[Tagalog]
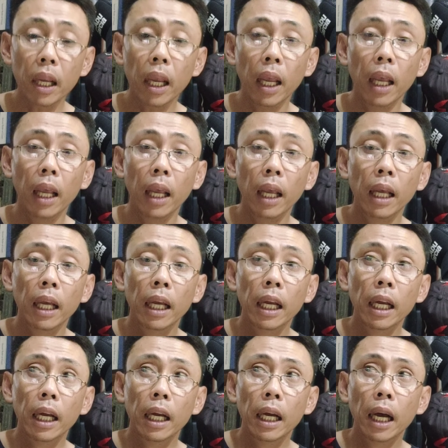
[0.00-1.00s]
eh
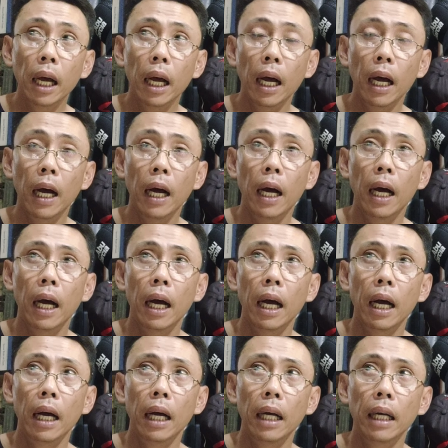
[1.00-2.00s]

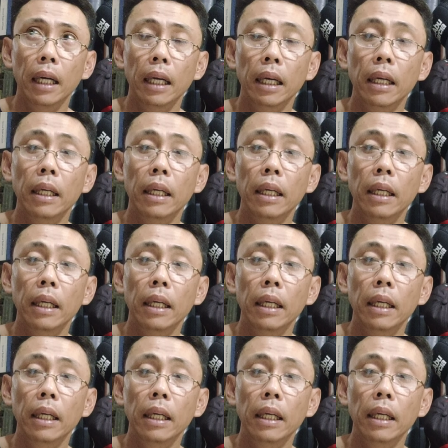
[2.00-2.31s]
uh,